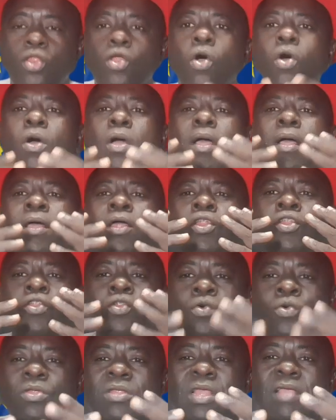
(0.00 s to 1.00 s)
Donc,
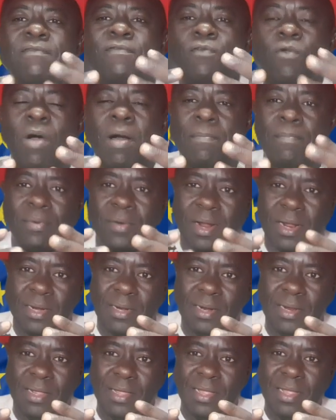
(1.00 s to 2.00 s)
nous devons
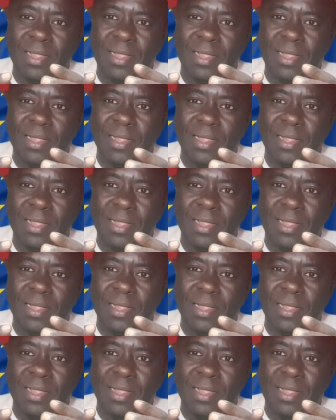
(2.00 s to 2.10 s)
apprendre.